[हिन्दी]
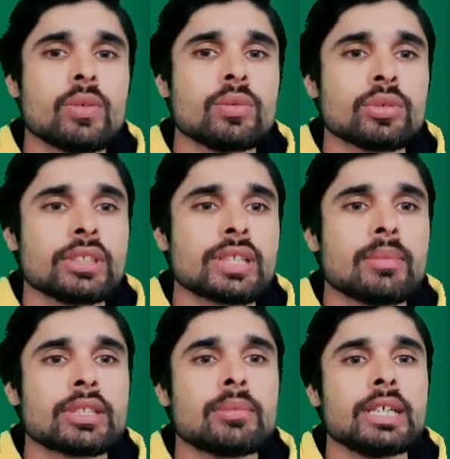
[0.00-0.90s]
कहूँ तो इसका
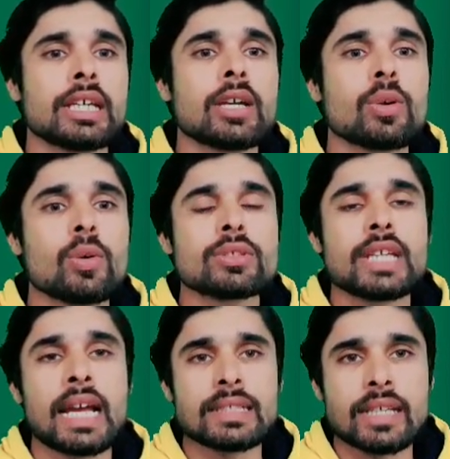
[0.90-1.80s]
मतलब ये है कि कौन
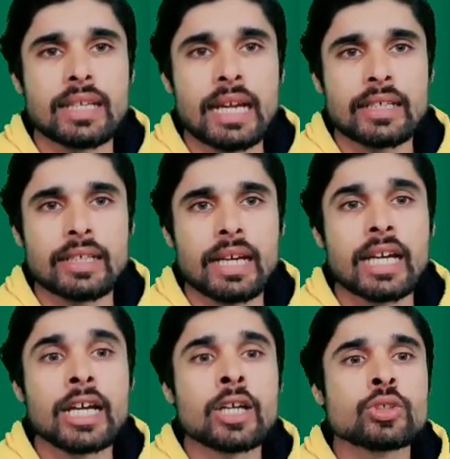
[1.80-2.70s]
सा ऐसा लेटर है